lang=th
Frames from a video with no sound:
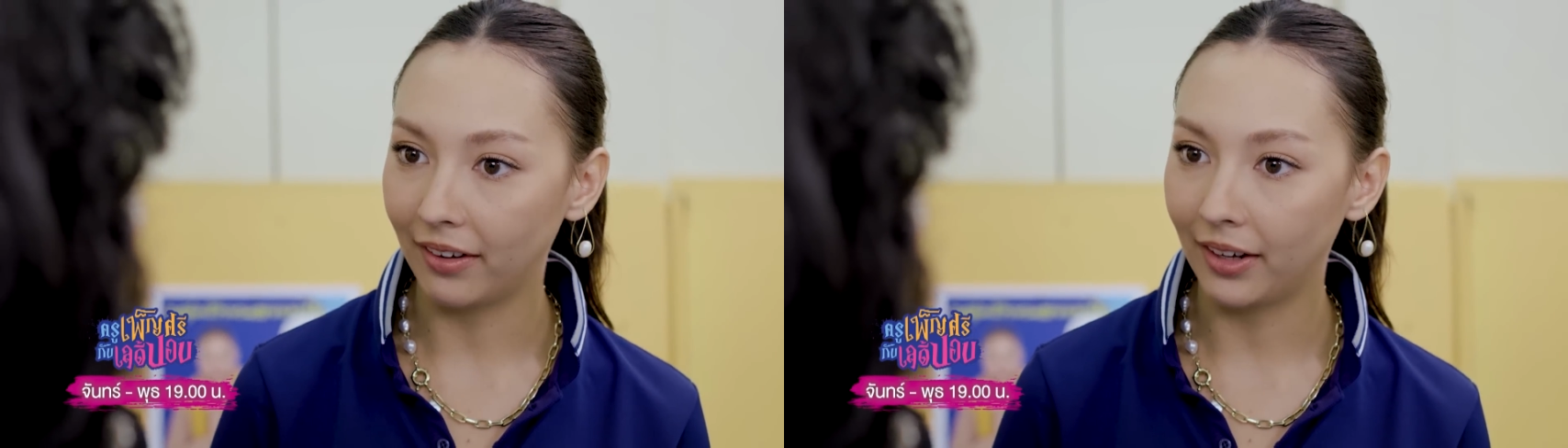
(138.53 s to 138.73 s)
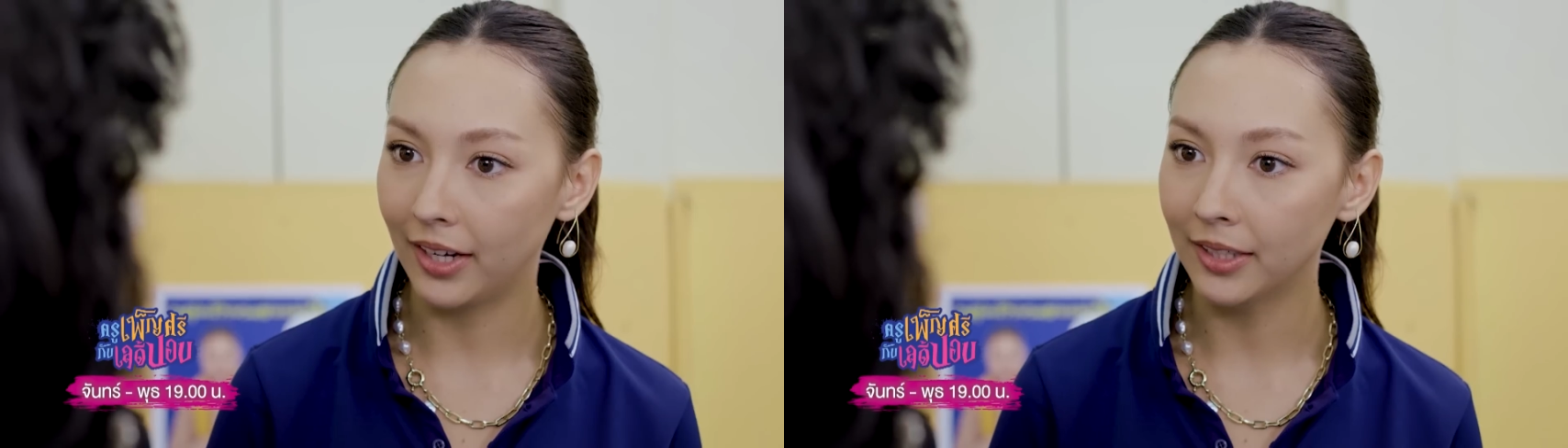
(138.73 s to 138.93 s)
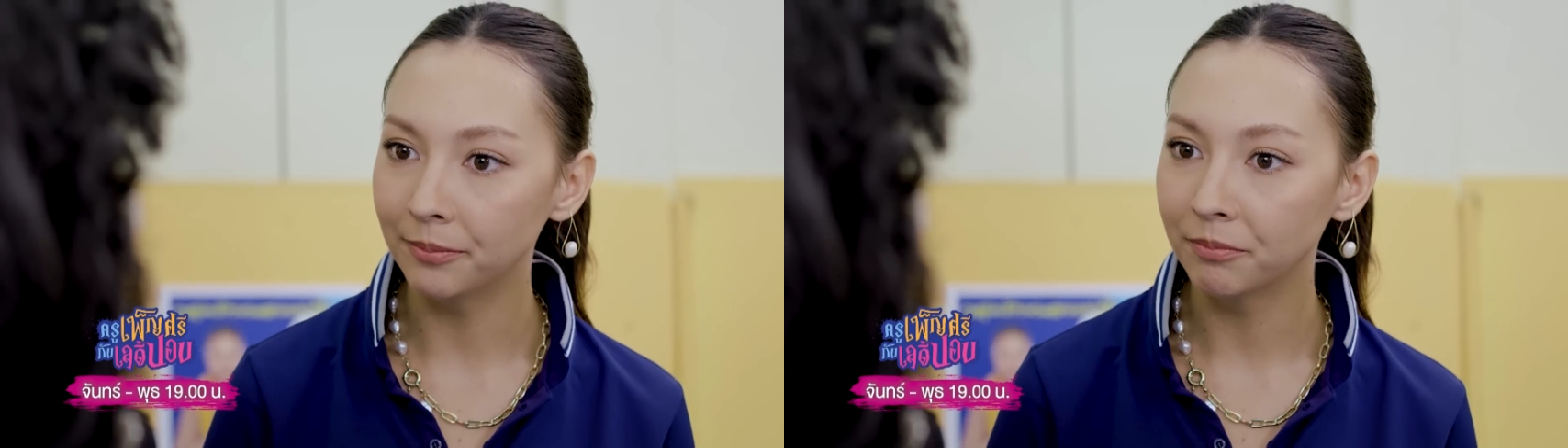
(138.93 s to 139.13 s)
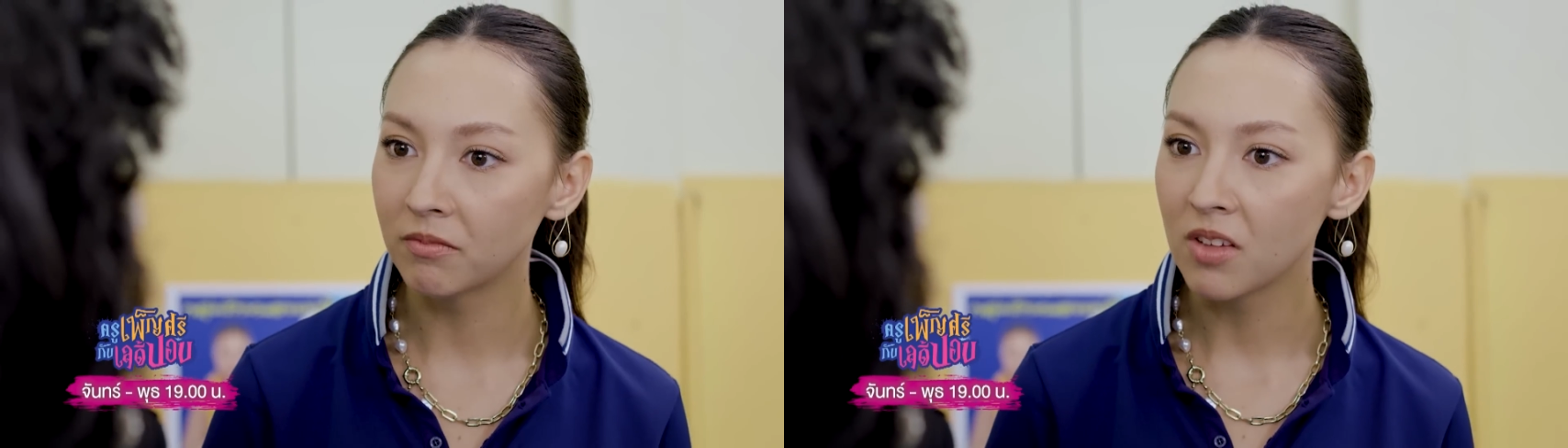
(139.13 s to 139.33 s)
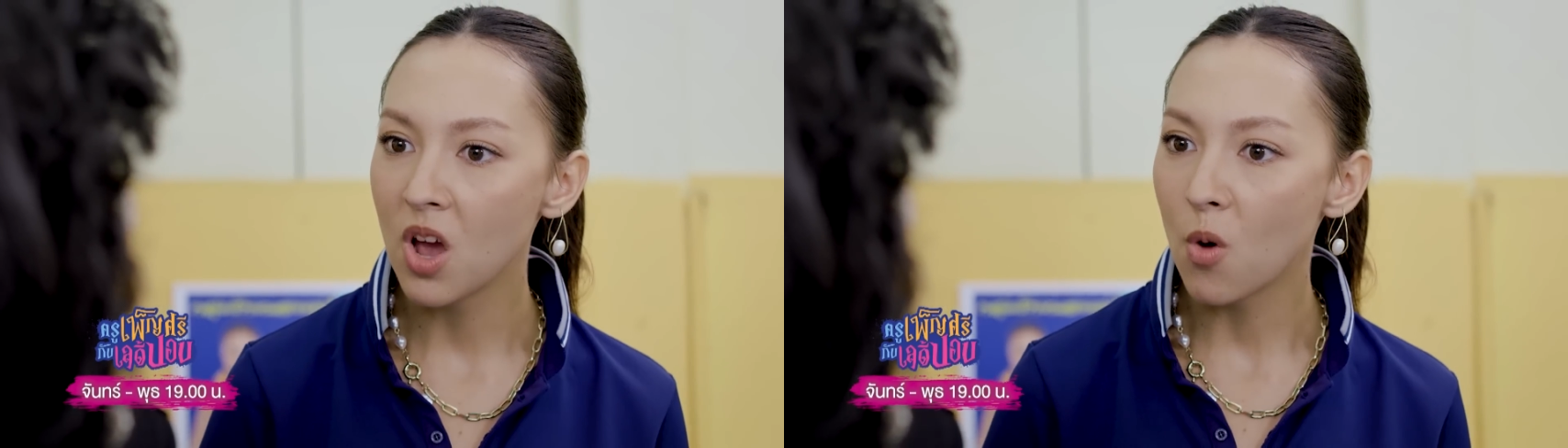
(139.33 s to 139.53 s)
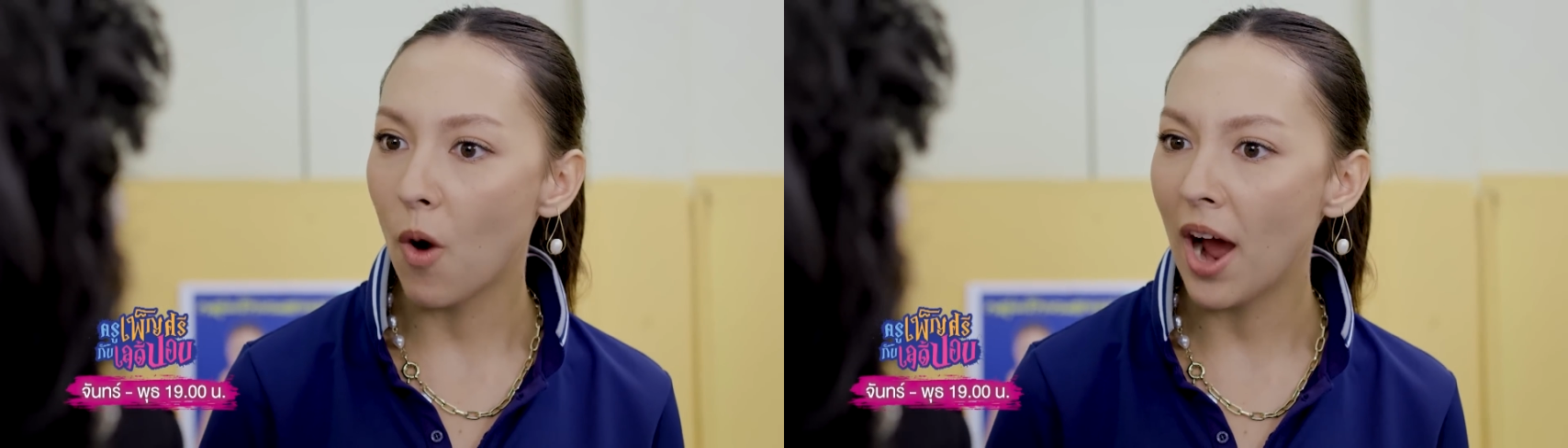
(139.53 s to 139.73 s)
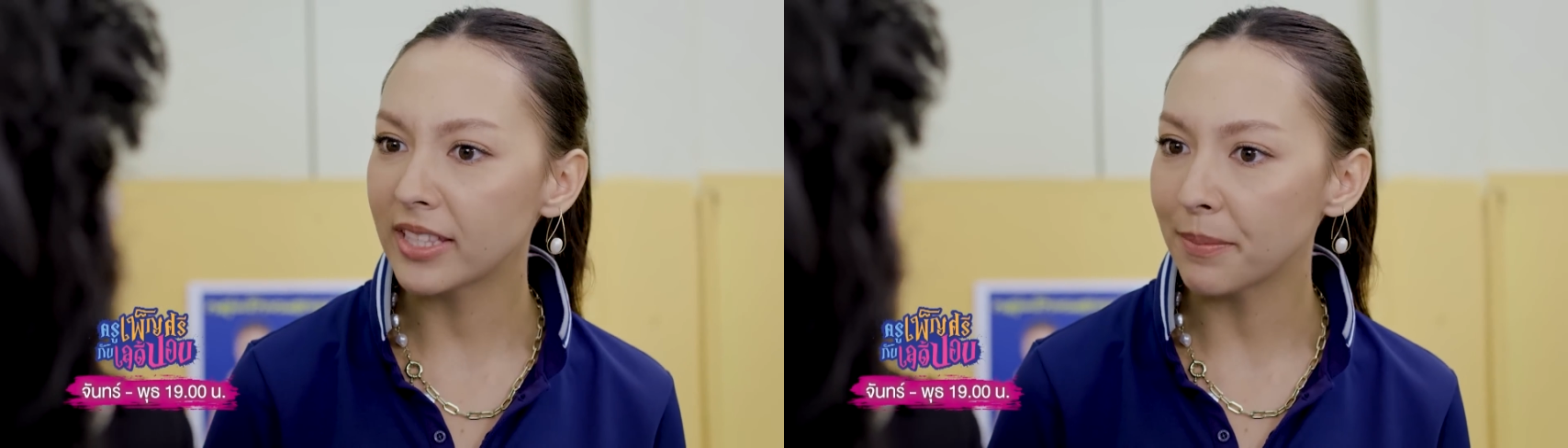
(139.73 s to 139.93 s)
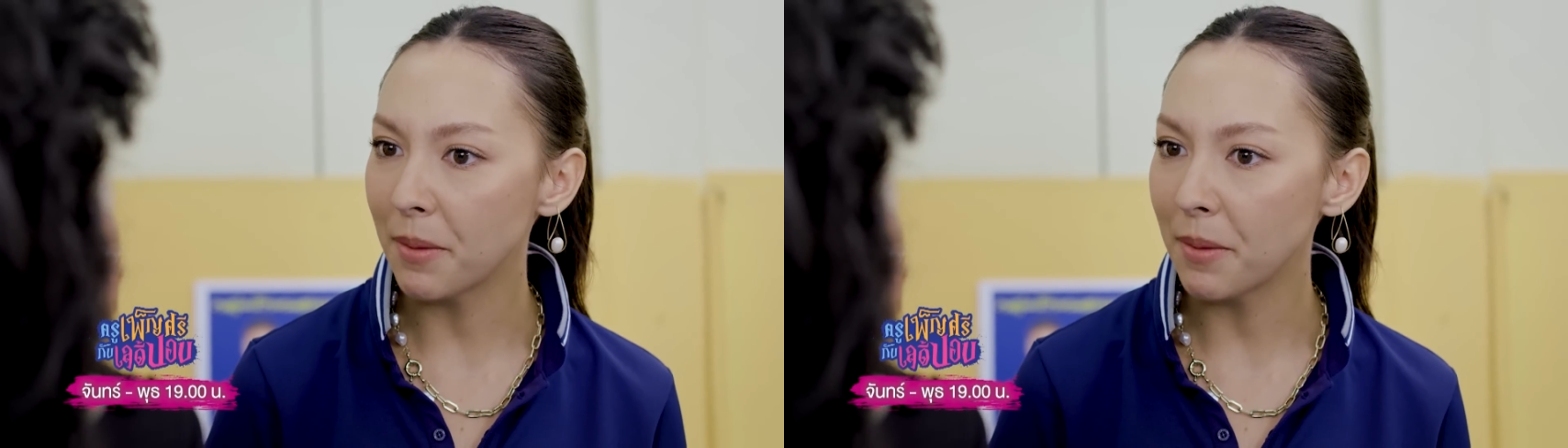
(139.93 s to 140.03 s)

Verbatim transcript: นะคะ ว่าจะ